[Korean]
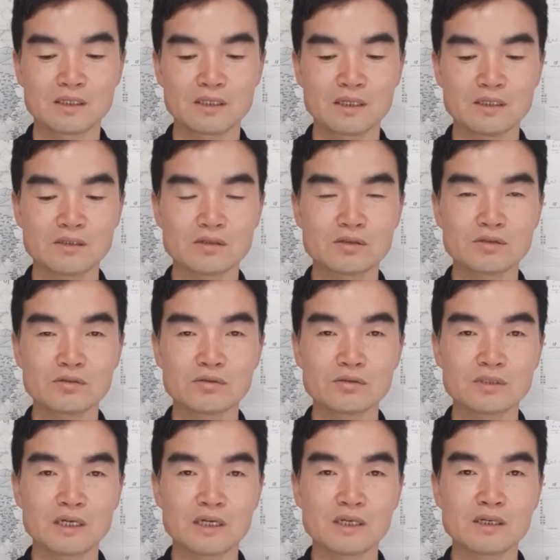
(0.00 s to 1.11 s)
내 스스로
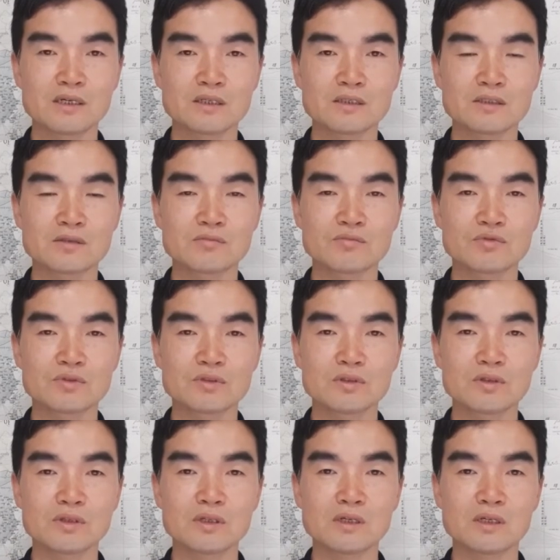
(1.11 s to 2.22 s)
자기가 지금 무슨
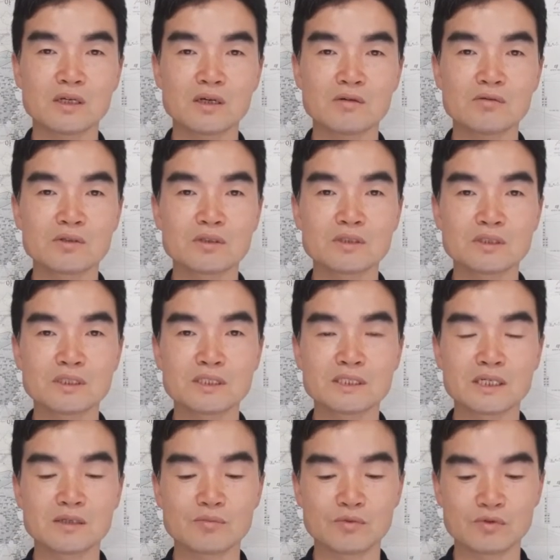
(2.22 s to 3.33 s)
선택을 하고 있는지
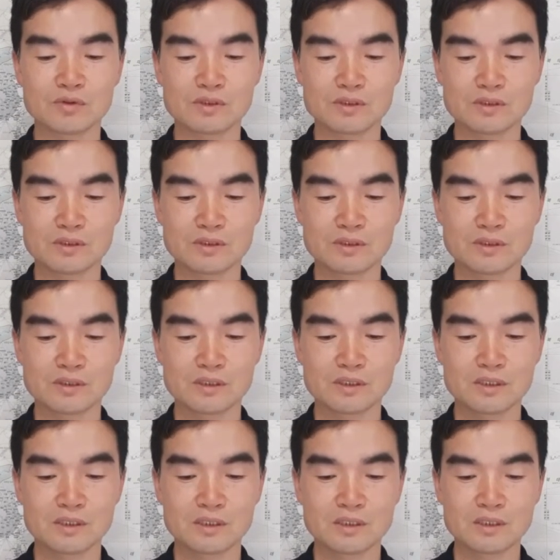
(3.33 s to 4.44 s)
잘 모르는
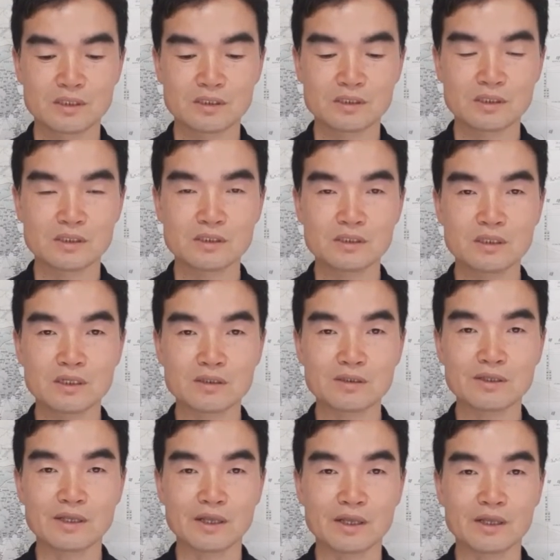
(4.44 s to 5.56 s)
그냥
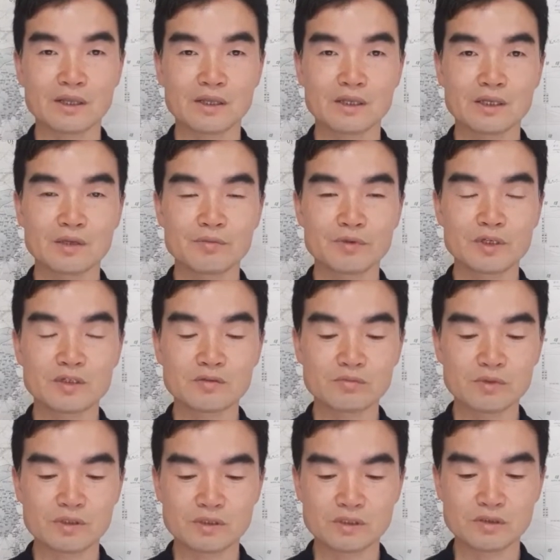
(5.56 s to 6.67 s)
그때그때
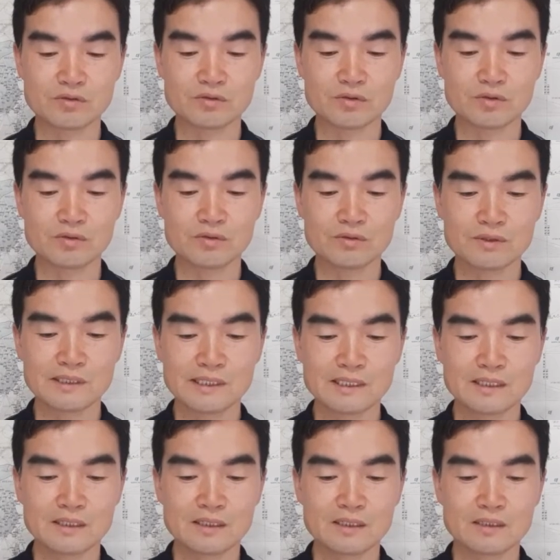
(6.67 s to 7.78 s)
임기응변 식으로
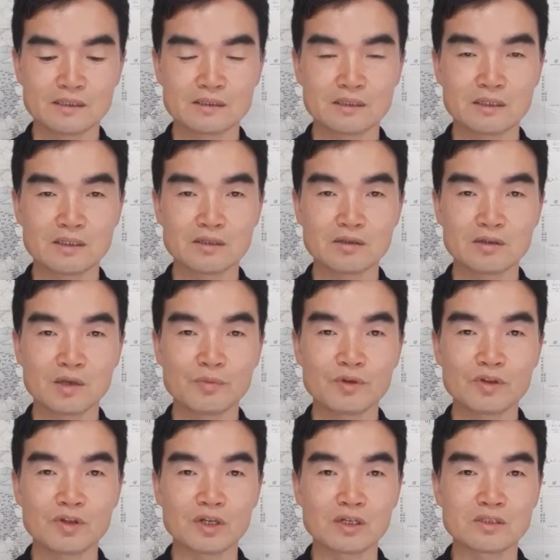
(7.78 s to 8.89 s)
그냥
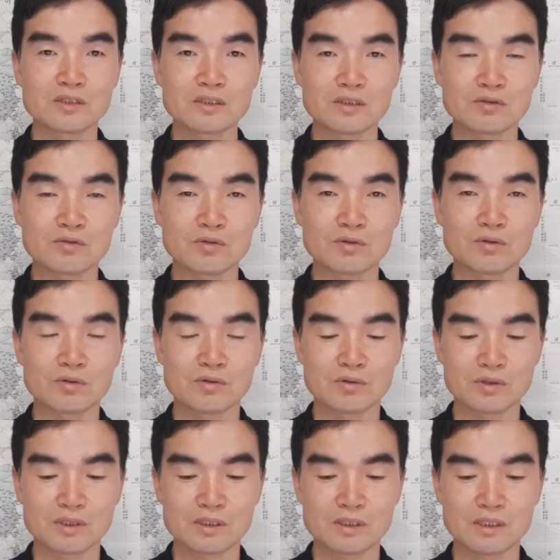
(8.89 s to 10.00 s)
되면 되는 식으로
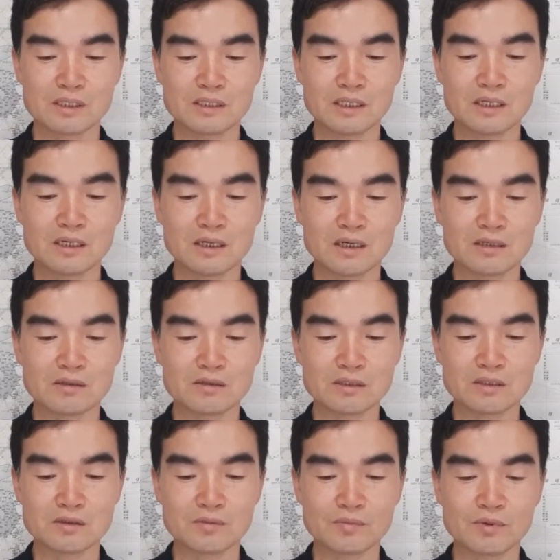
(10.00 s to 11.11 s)
이렇게 살아가는
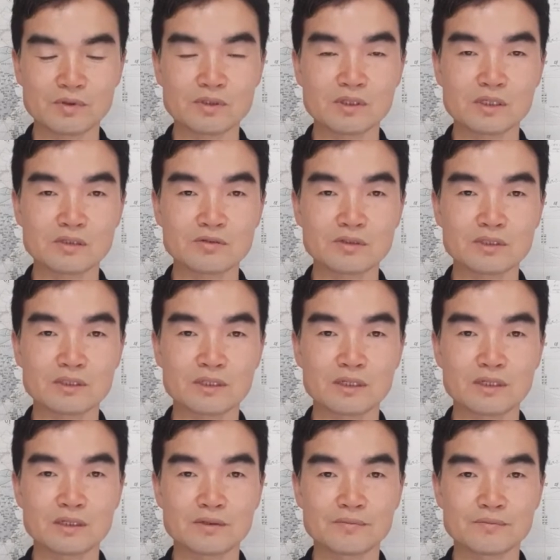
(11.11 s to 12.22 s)
것에서 벗어날 수 있을까?